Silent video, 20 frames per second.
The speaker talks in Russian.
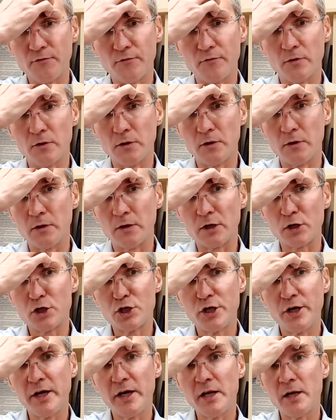э,
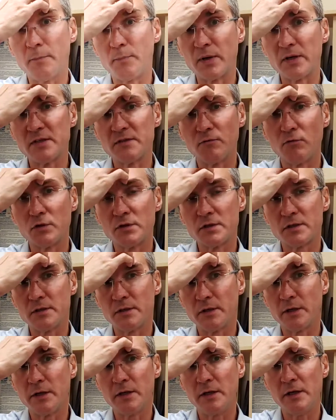расширение
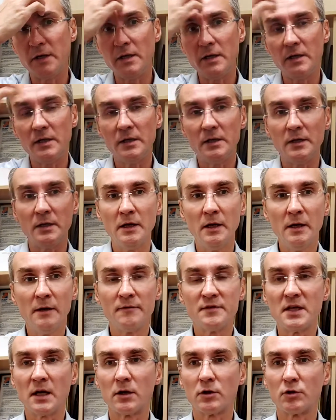производственной и
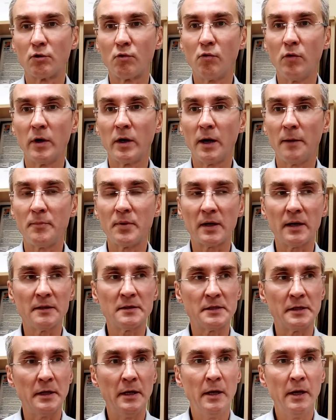всякой другой
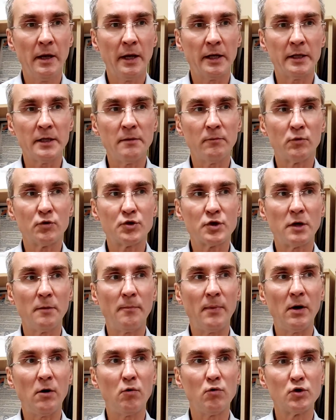кооперации. Это немножечко
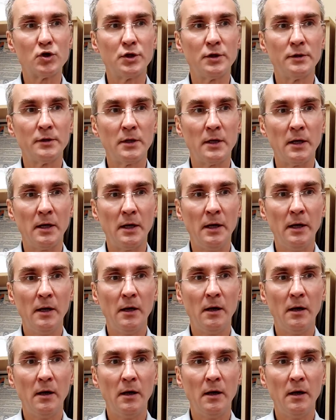похоже на,